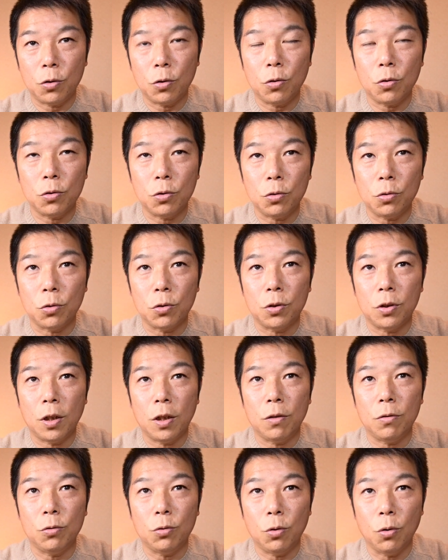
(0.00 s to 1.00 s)
それをずっとし
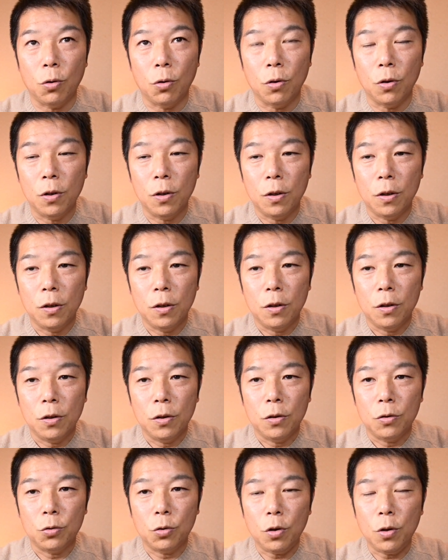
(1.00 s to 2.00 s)
ていくと、
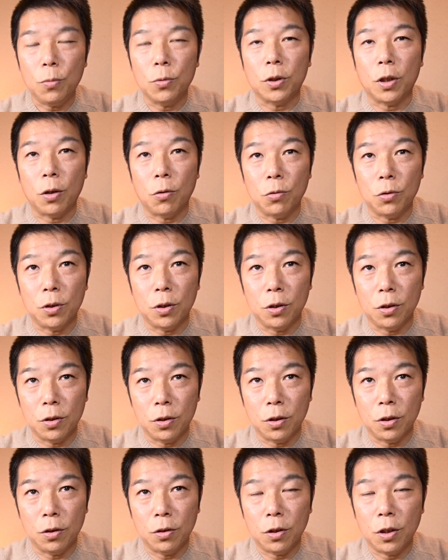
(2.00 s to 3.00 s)
それも楽しい
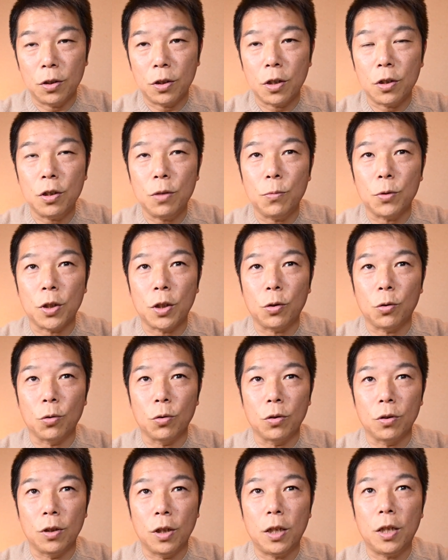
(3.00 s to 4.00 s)
し、で、写真もちゃん
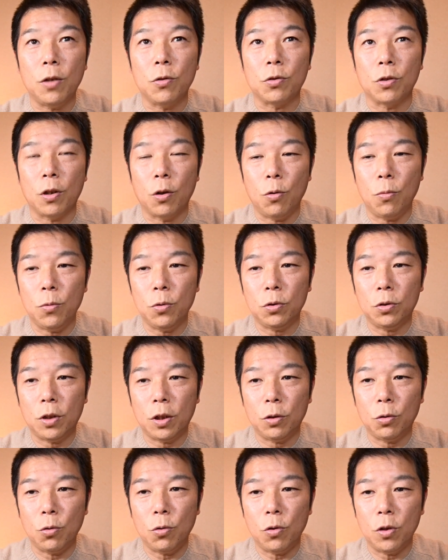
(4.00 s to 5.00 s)
とできるんですよね。思っ
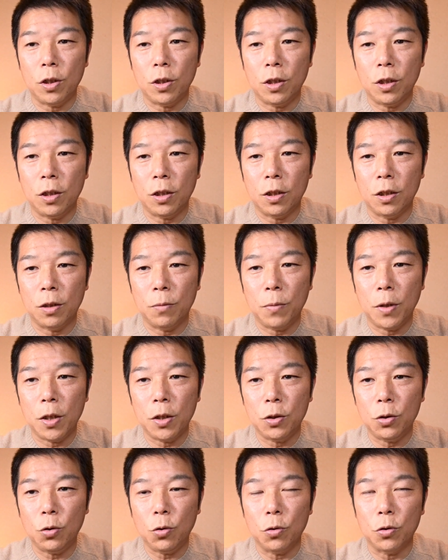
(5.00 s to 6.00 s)
た通りに、
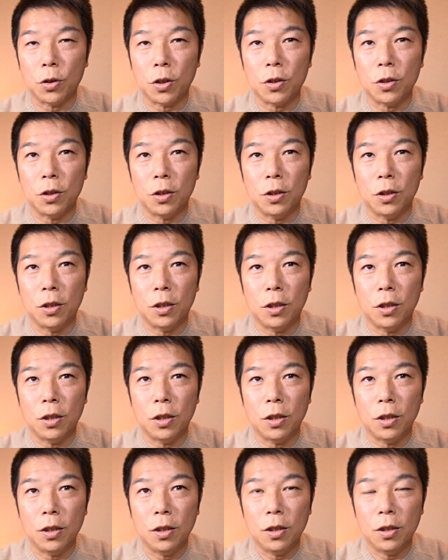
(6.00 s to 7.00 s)
イメージ通りの写真
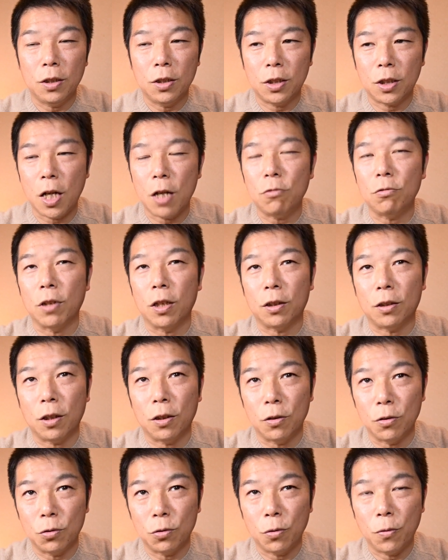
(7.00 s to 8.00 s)
に近くなっ
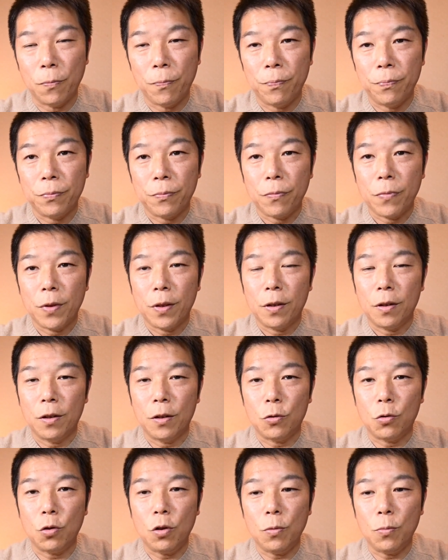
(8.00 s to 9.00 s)
たんですよ。
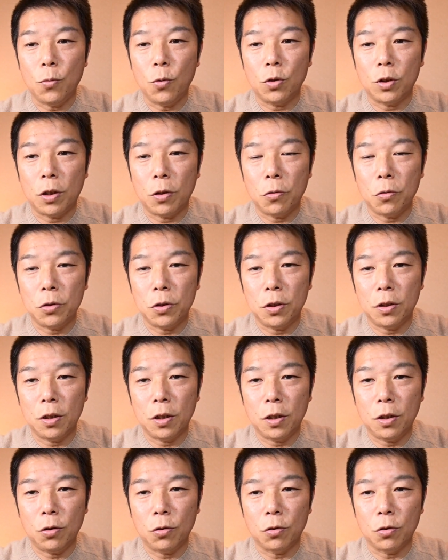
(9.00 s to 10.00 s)
で、それも楽しいん
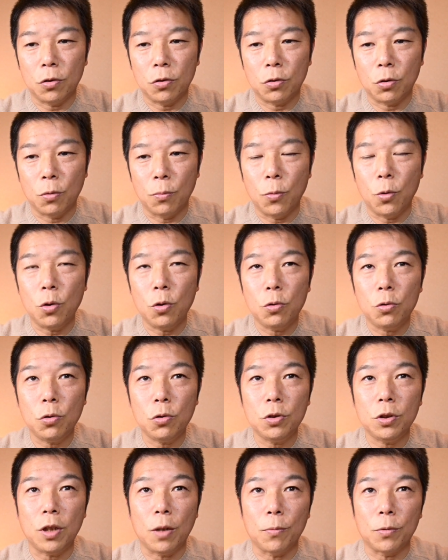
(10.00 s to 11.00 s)
やけど、その
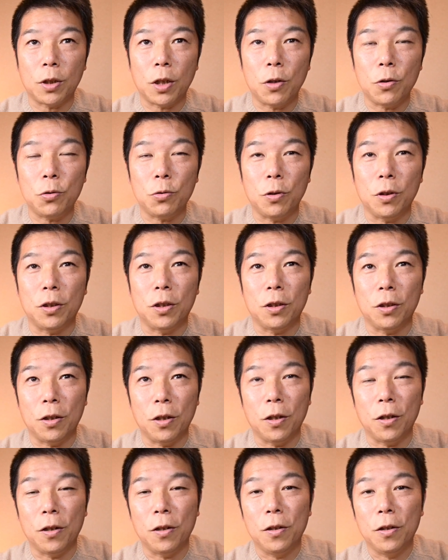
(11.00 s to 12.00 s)
モノクロ自体も楽しくなってき
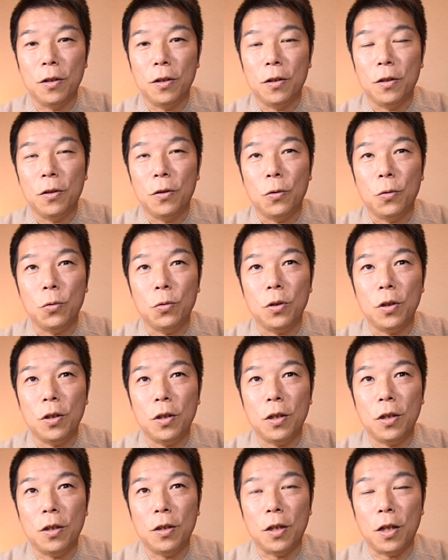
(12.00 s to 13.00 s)
て、ほん
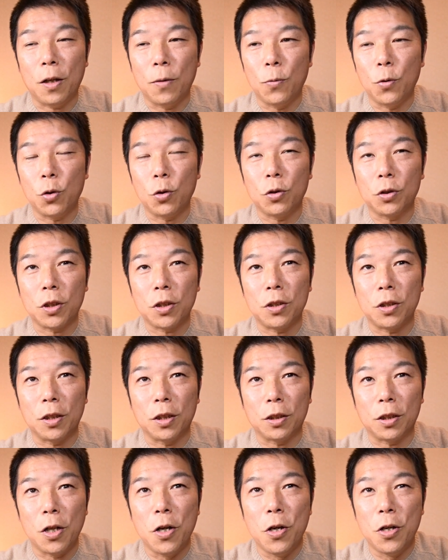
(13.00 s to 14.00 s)
で、なんかモノクロ写真
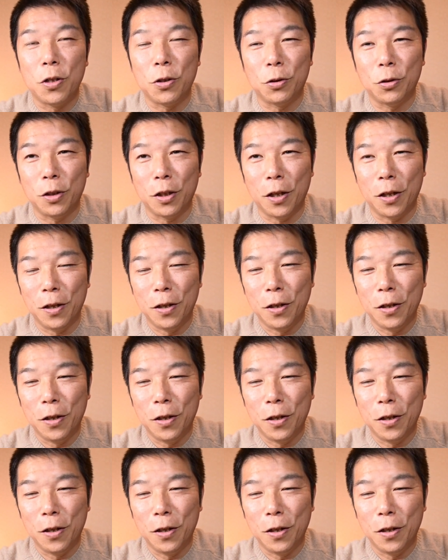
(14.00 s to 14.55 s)
が楽しので、